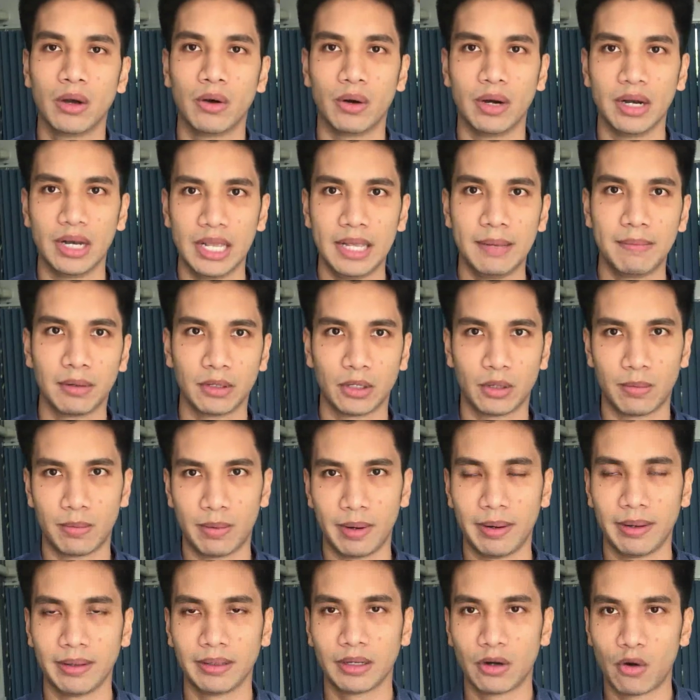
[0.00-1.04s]
คนที่ประสบ
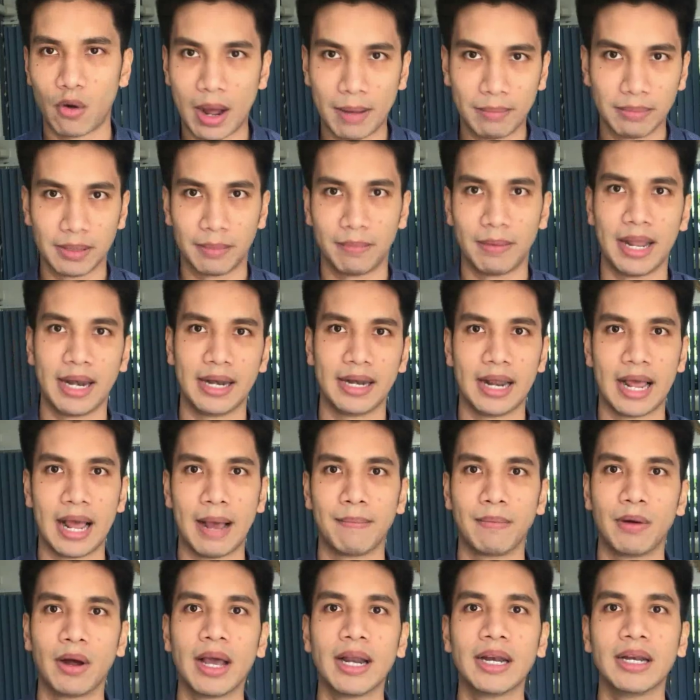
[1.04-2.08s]
ความสำเร็จนะค
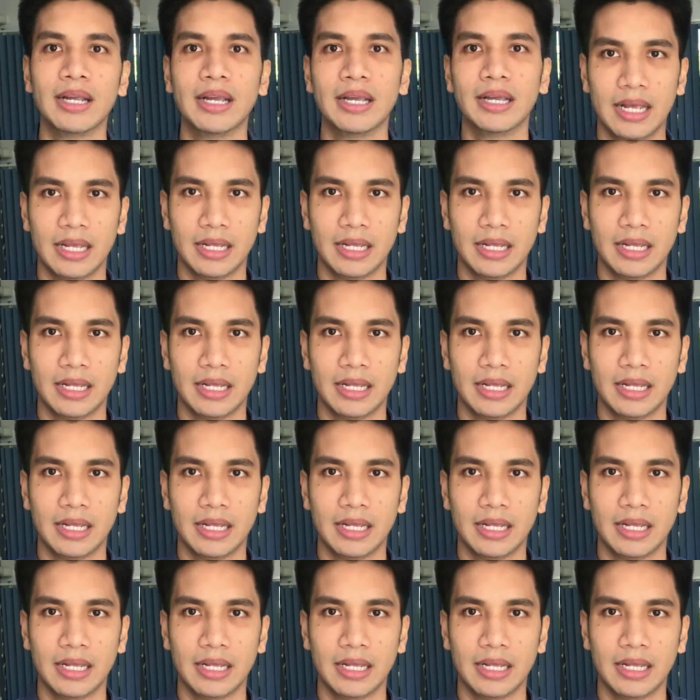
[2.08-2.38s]
รับ เพราะฉะนั้น